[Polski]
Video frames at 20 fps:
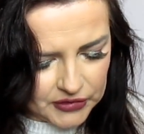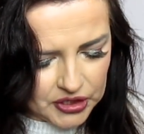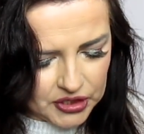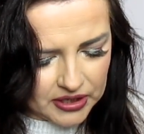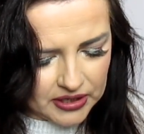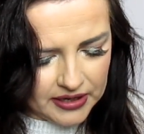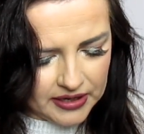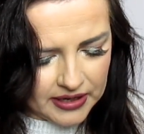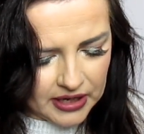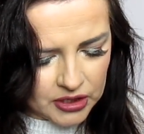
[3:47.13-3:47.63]
czy
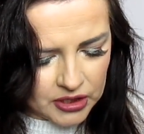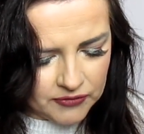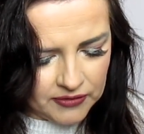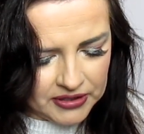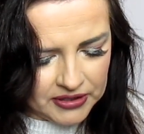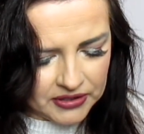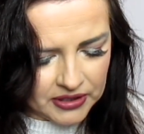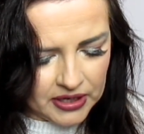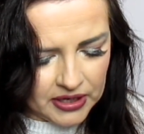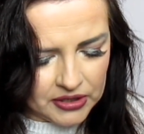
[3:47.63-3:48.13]
klikasz w
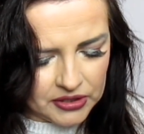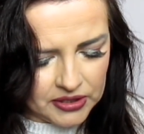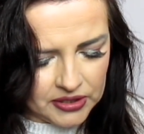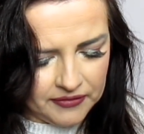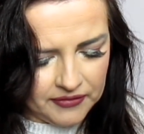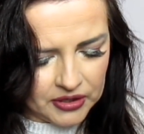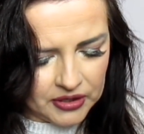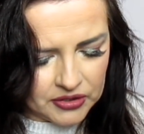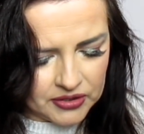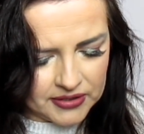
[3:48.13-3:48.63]
linki, jeśli
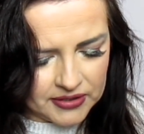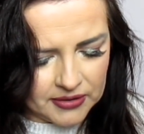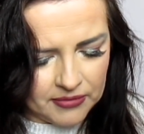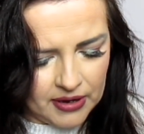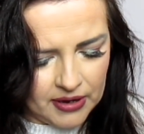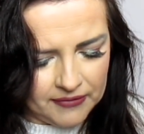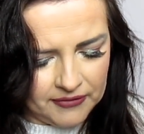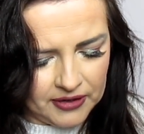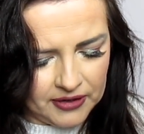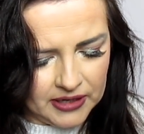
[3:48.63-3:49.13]
wiesz, że są
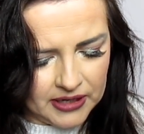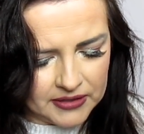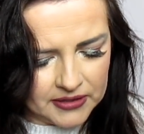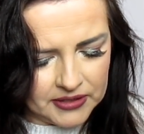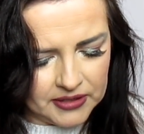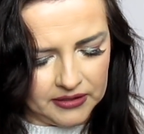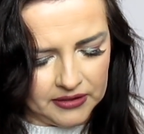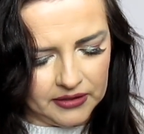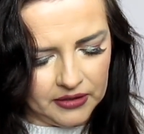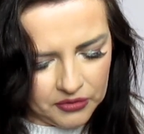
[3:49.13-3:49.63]

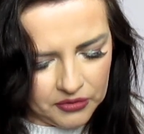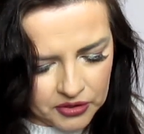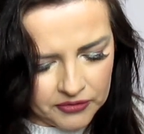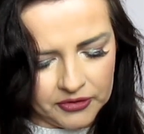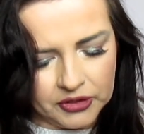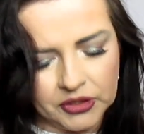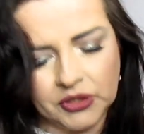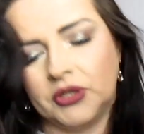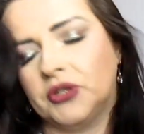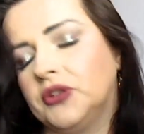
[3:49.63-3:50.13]
afiliacyjne?
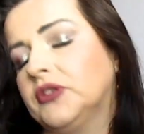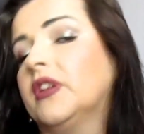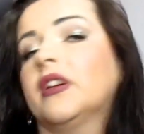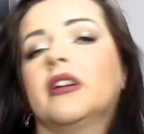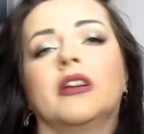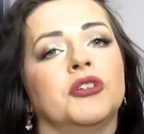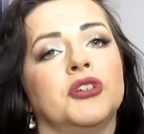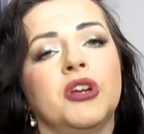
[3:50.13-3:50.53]
Oczywiście, że tak.